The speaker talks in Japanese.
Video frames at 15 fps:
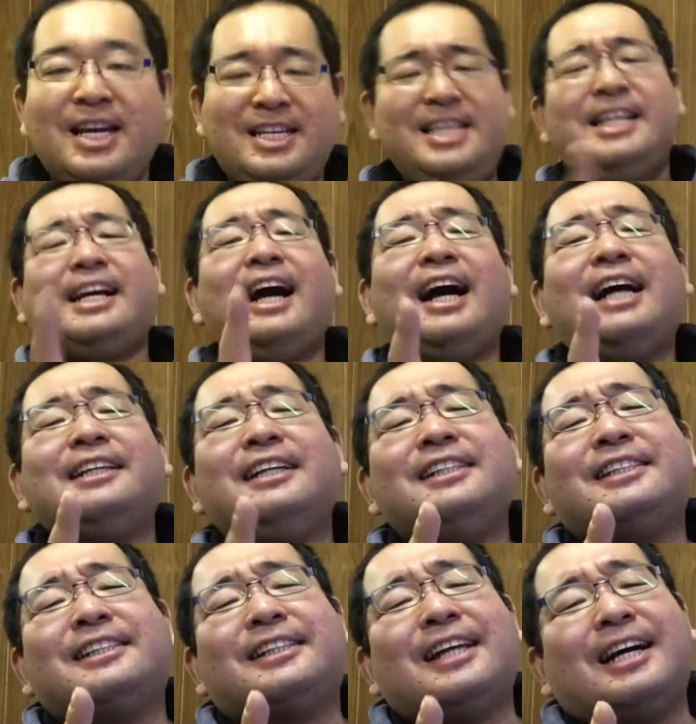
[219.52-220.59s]
いかがで
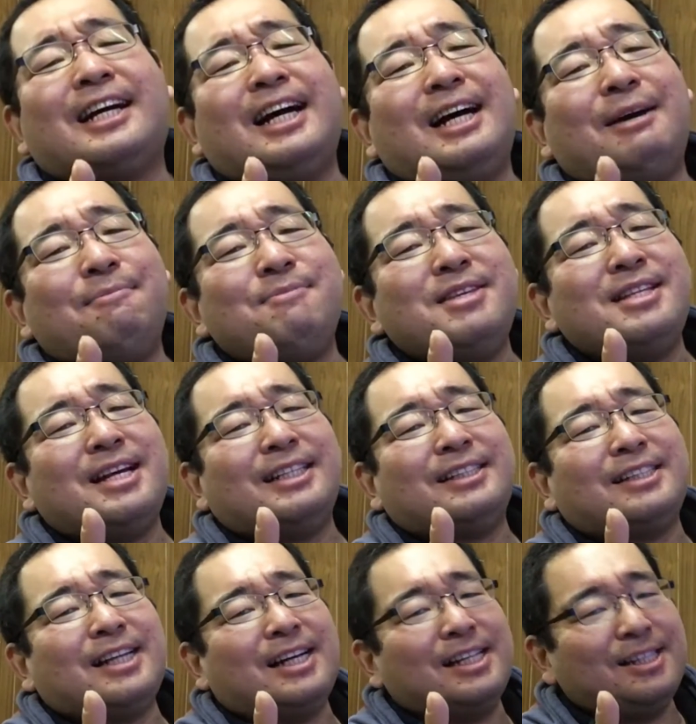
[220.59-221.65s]
したか皆
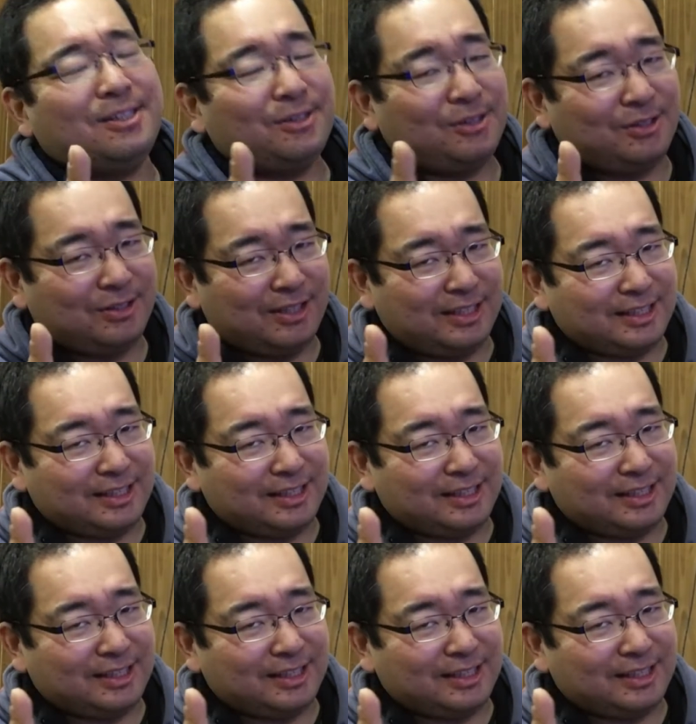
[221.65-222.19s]
さんどう